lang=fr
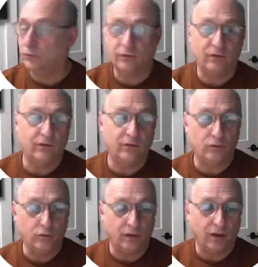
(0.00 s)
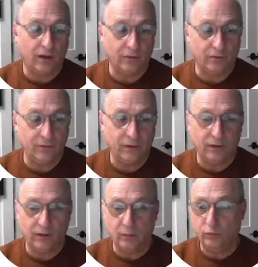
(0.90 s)
Si c'est une tolérance
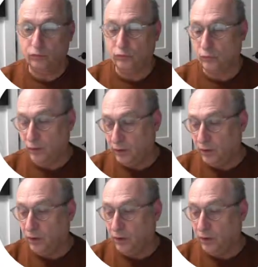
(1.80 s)
symétrique, plus ou moins,